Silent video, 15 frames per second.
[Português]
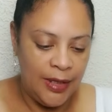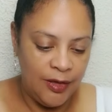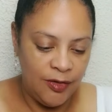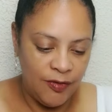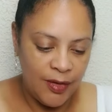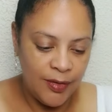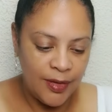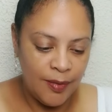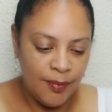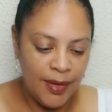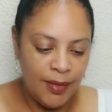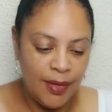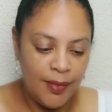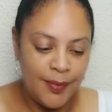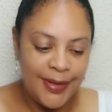E veio
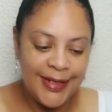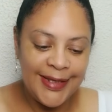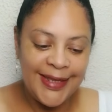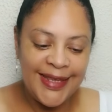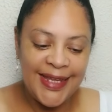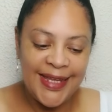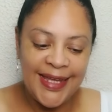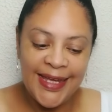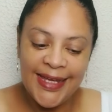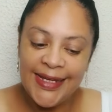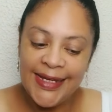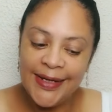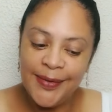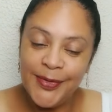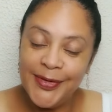também uma
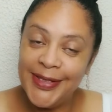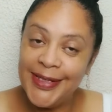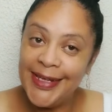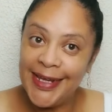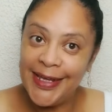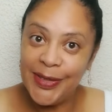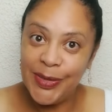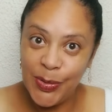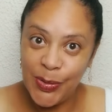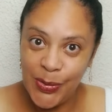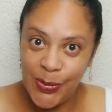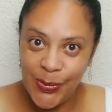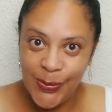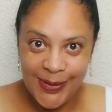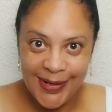manteiga
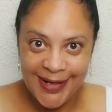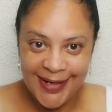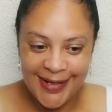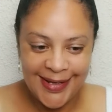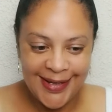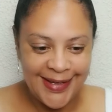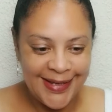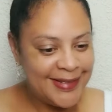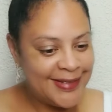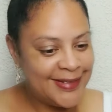modeladora.